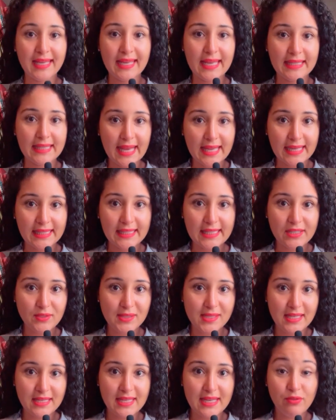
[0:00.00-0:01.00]
Quer dar
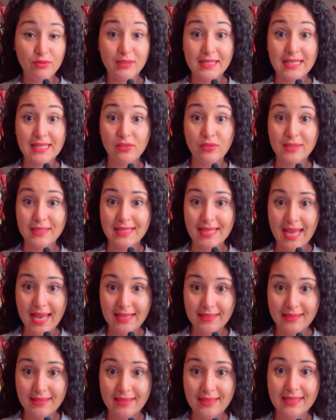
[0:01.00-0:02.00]
adeus aí aos quilos
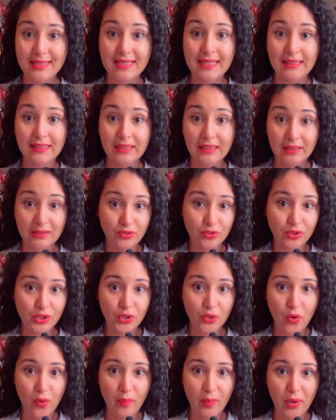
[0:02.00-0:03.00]
extras que tanto te
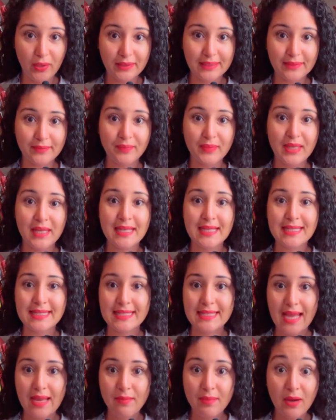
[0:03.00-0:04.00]
incomoda?
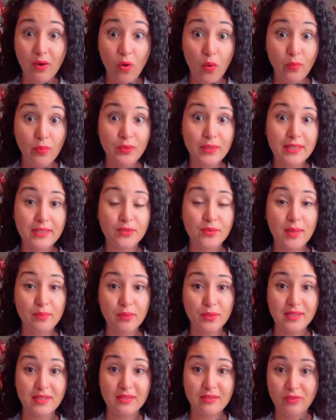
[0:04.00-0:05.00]
Saiba como isso é
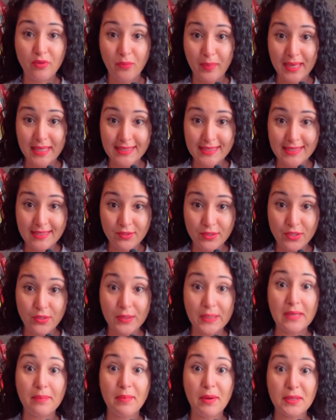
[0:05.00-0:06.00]
possível. Prazer, eu
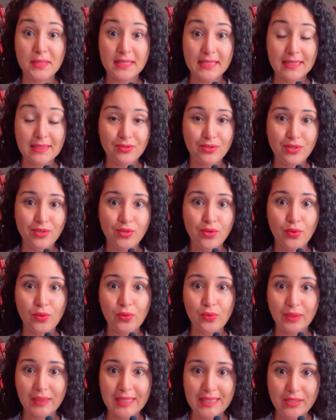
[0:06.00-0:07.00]
sou Ana Paula Santos, eu sou
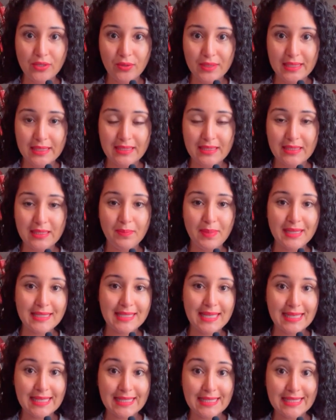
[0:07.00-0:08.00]
nutricionista
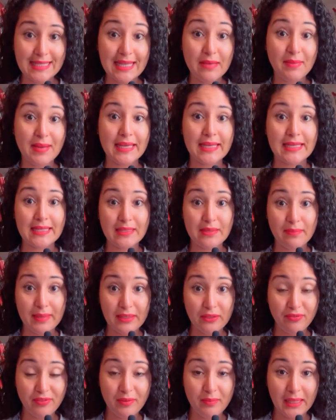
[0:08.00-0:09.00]
especialista em
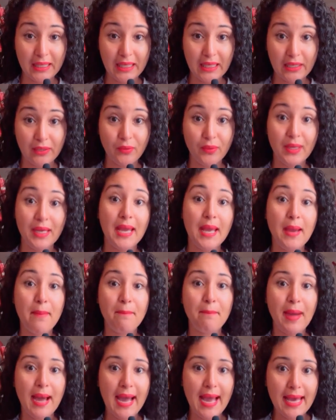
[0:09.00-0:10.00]
emagrecimento feminino,
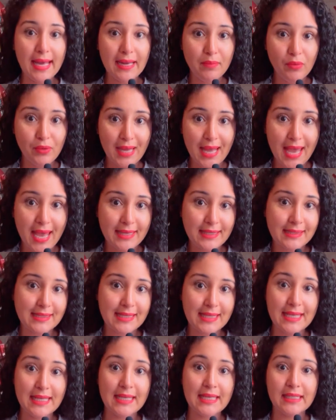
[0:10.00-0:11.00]
para mulheres
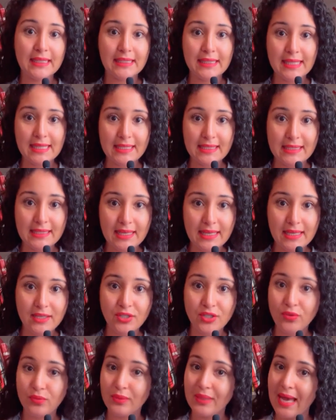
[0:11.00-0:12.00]
que
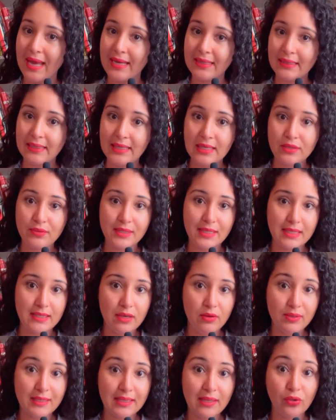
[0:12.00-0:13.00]
desejam dar adeus aí
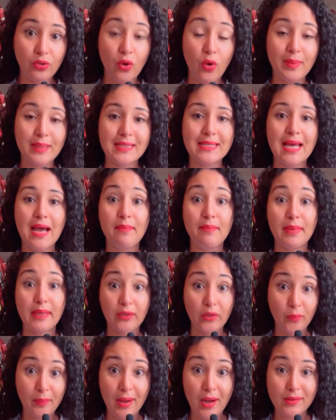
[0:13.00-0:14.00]
aos sintomas da
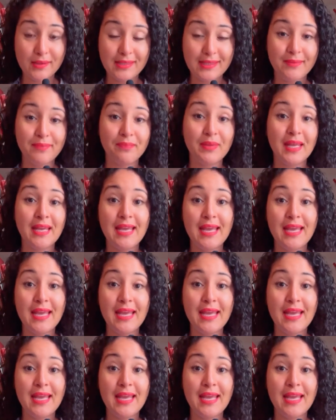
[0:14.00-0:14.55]
menopausa.